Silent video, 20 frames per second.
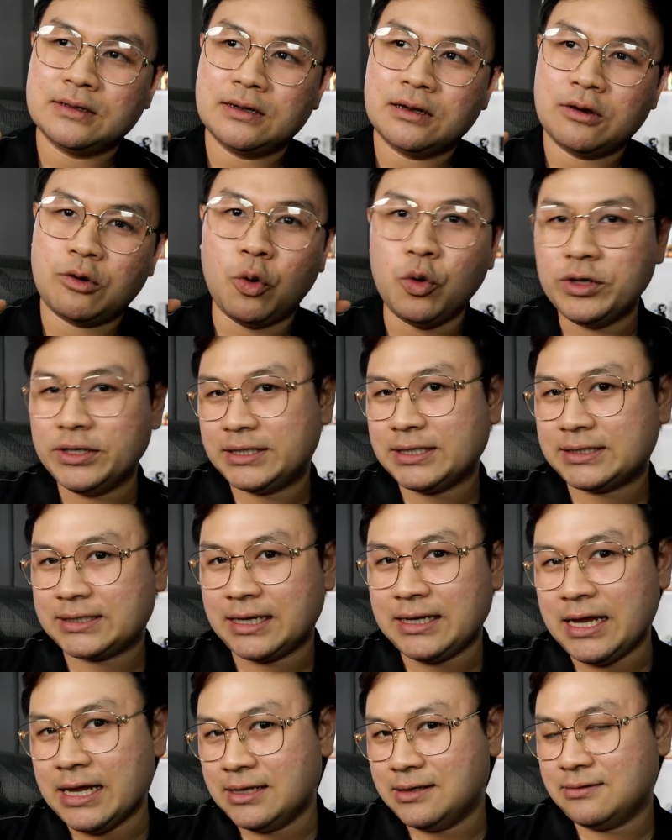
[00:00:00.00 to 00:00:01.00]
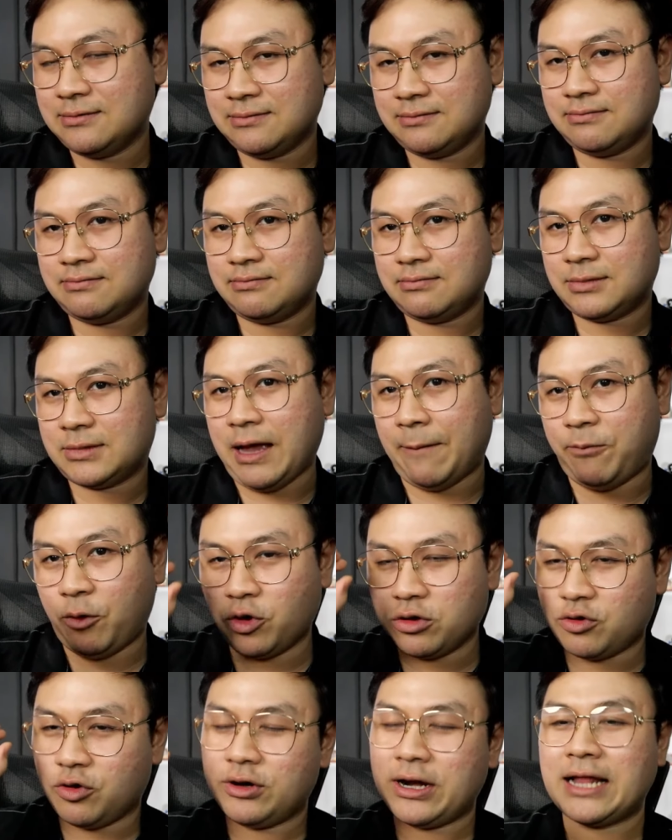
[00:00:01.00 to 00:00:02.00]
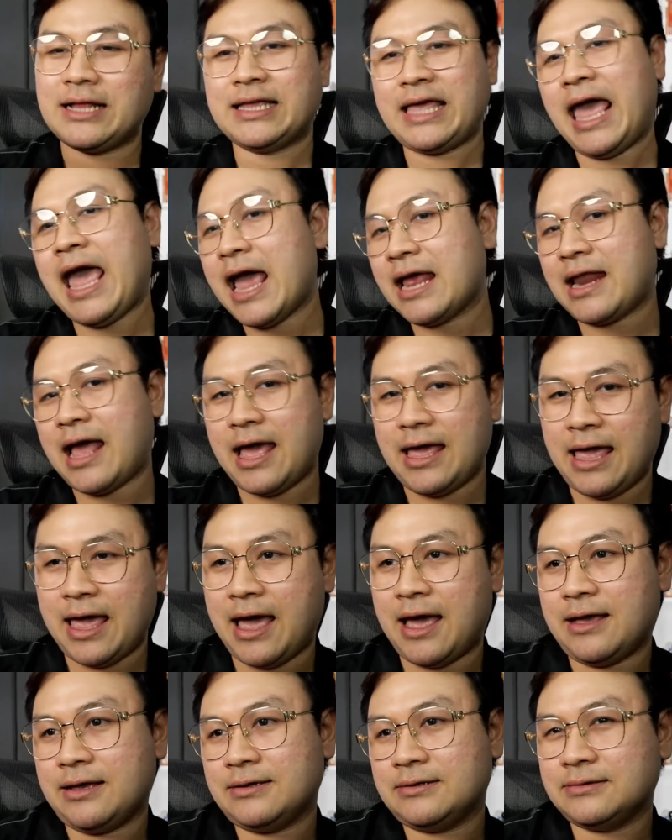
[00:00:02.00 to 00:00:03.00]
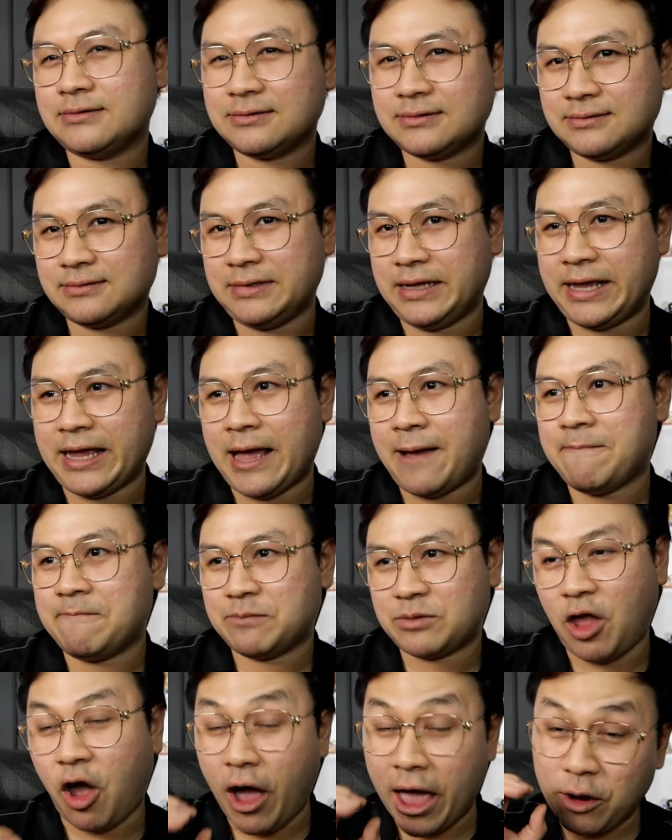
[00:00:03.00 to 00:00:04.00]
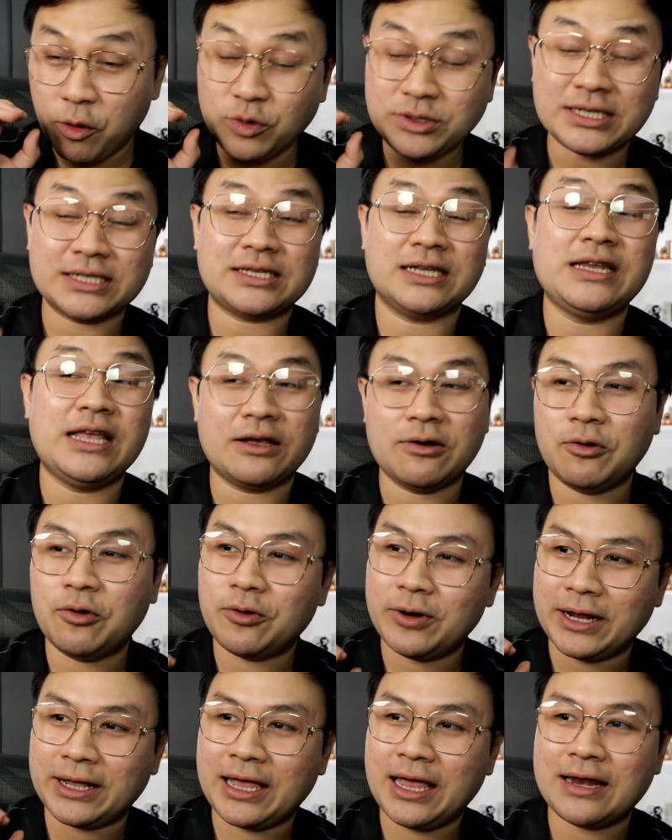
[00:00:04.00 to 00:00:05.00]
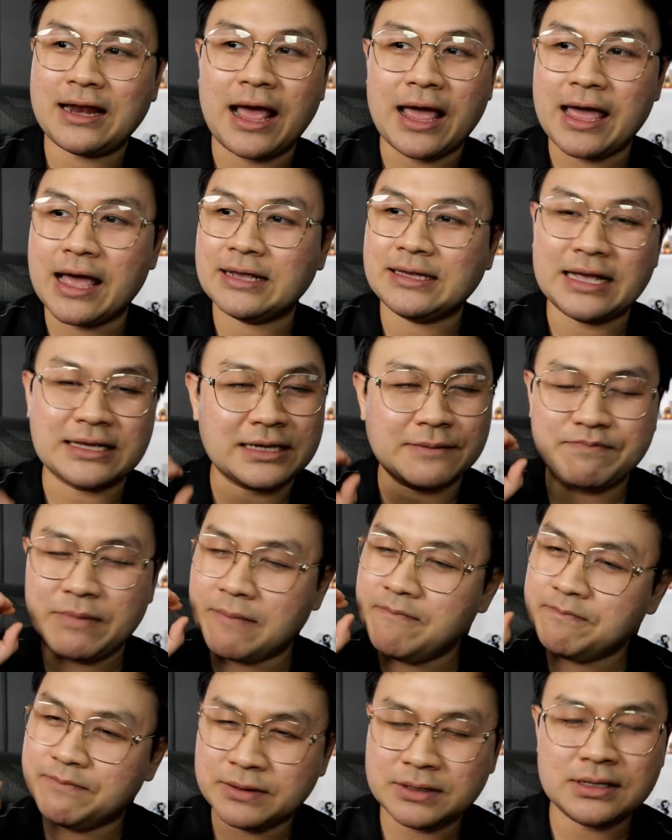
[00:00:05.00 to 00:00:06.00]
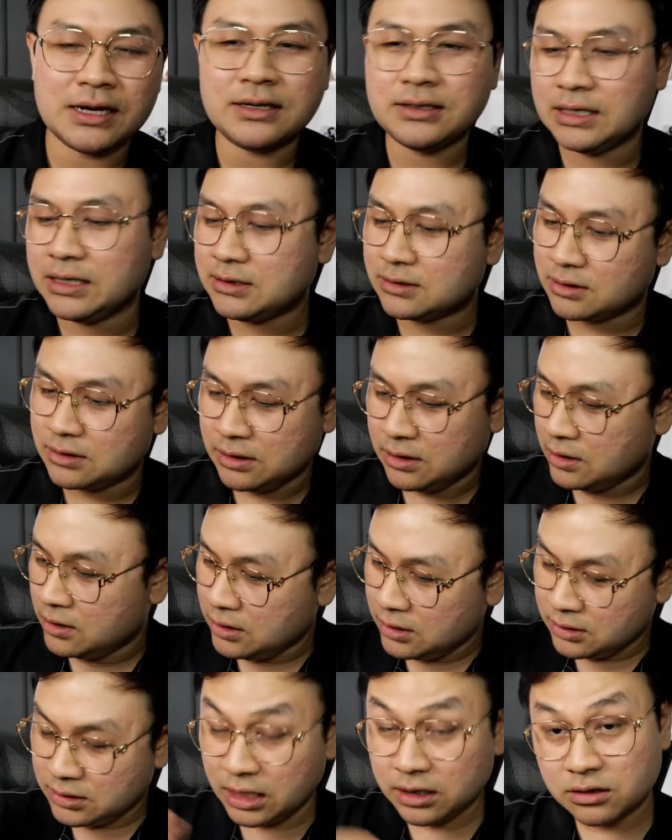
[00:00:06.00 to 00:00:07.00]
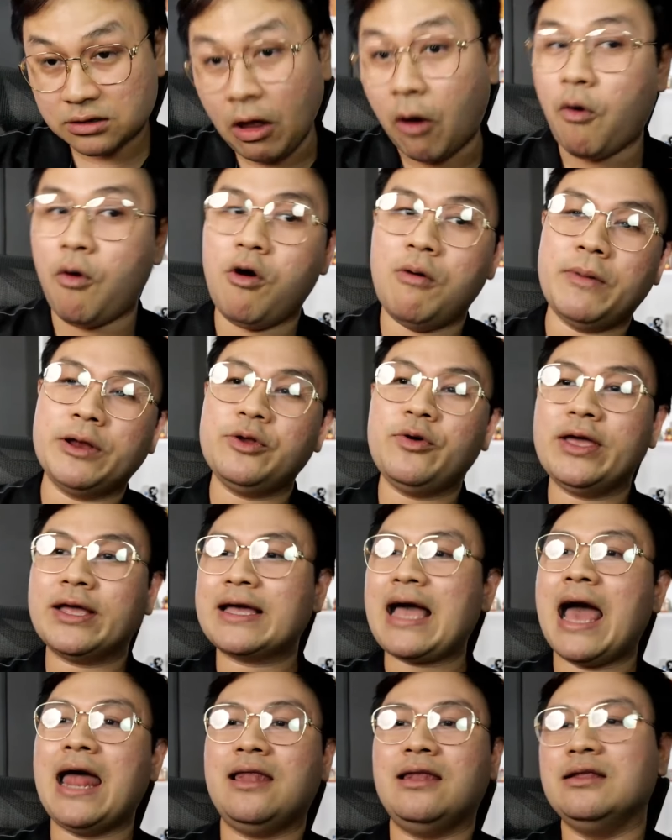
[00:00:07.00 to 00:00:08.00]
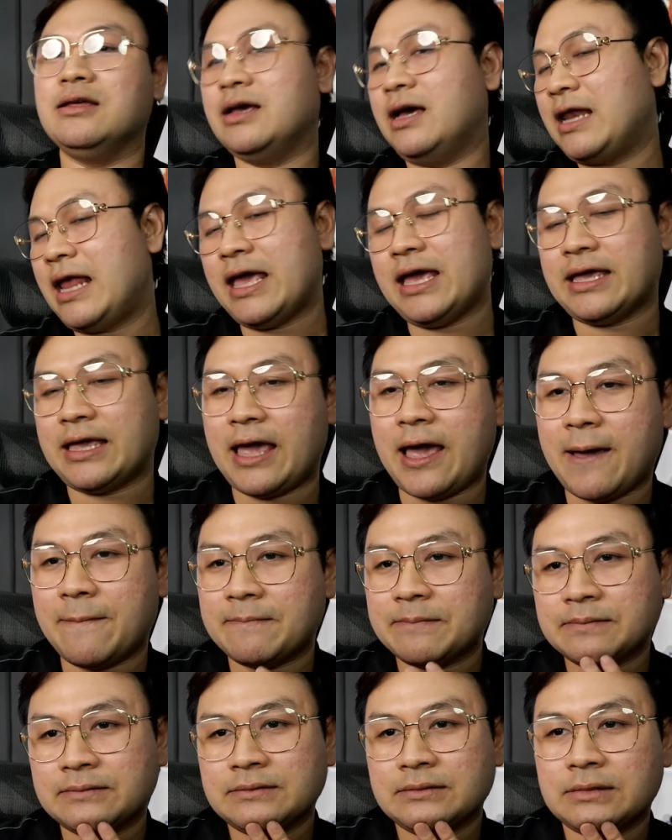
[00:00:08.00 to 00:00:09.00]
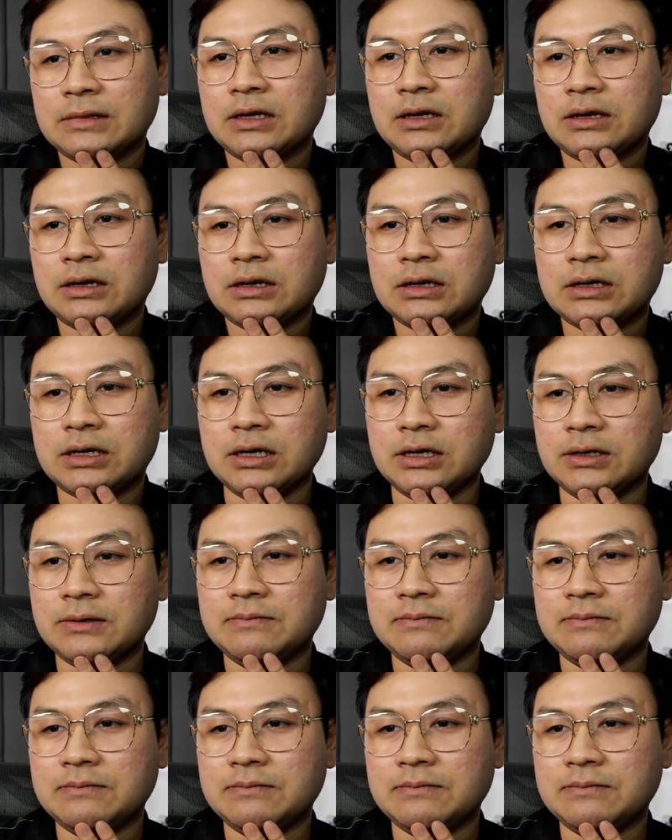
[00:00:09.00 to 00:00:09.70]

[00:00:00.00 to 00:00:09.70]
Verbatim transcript: คุณจะสนิทกับคนคนนั้นแค่ไหนอ่ะนะครับต่อให้คุณจะสนิทกับคนคนนั้นแค่ไหนอ่ะเนี่ยจะเป็นเพื่อนที่ที่โตมาด้วยกันหรืออะไรอย่างเงี้ยคือ